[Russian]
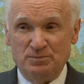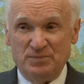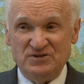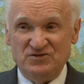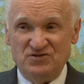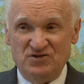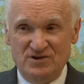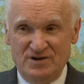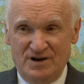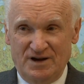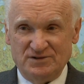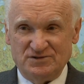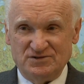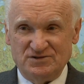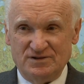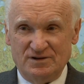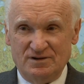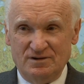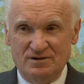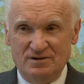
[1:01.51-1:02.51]

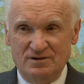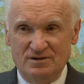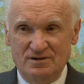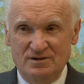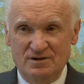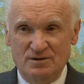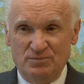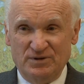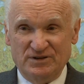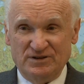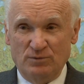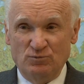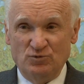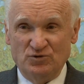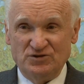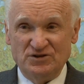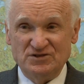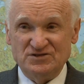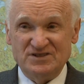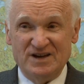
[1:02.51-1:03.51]
подчиняться, потому
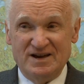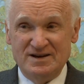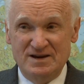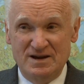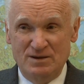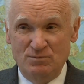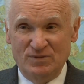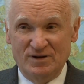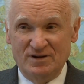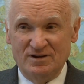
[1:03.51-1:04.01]
что за ними,